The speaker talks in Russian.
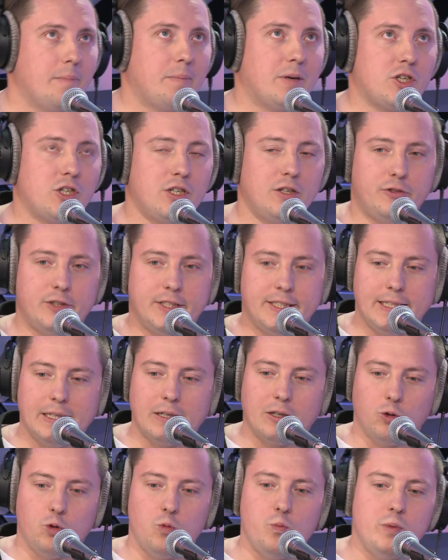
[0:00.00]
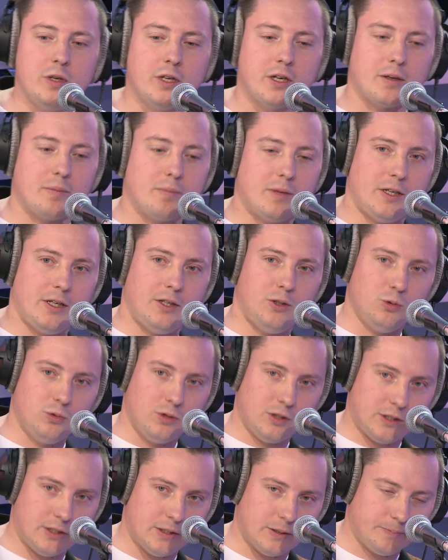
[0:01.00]
почти все кумиры моей
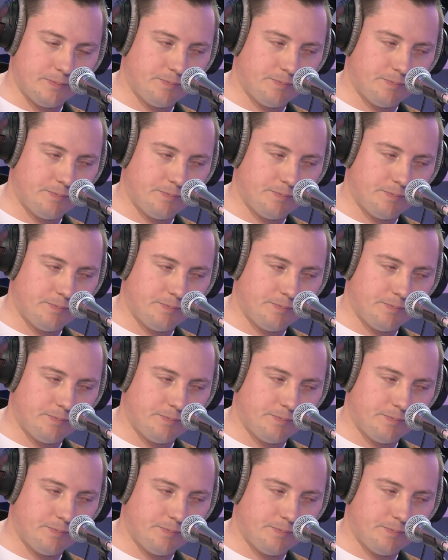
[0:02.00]
юности,